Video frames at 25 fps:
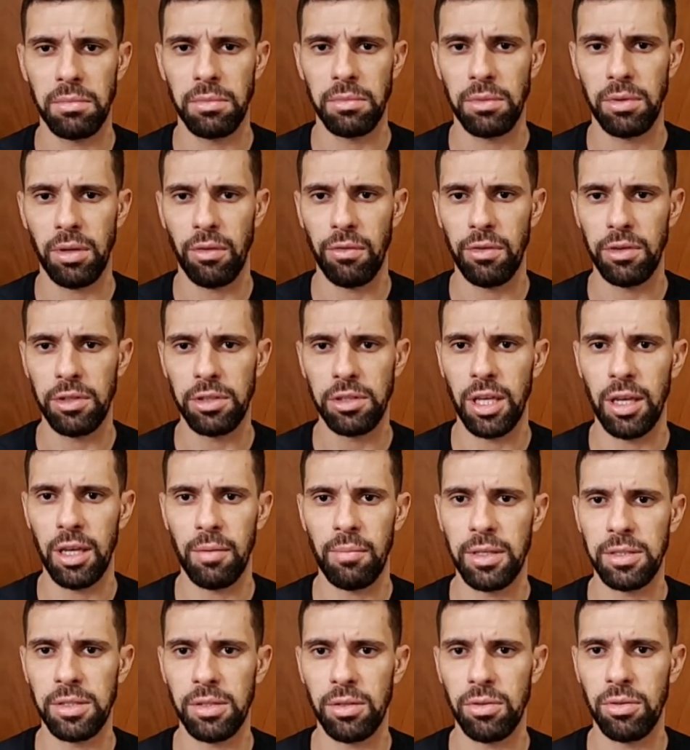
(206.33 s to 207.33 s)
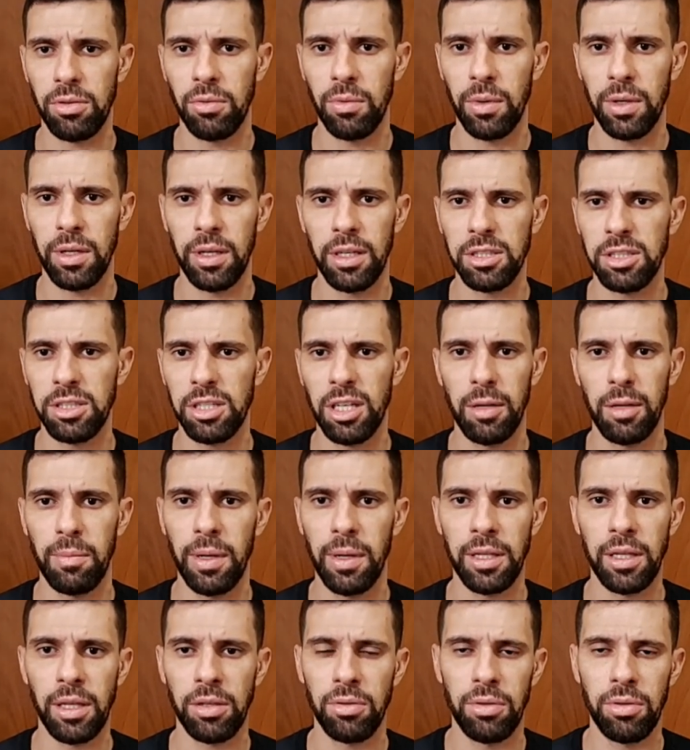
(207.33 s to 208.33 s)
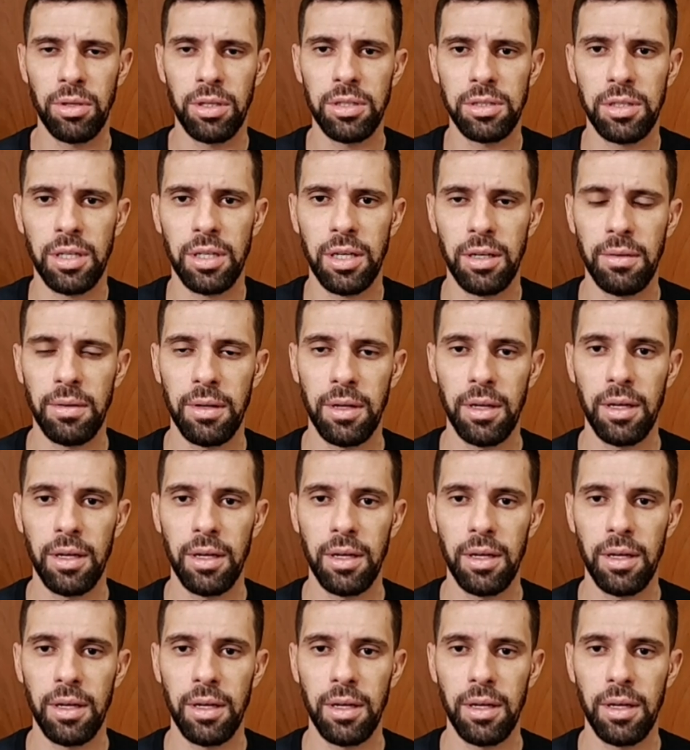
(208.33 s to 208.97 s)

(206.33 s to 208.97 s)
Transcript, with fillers: Talvez tenha mais algum aí, acho que Libertadores, né?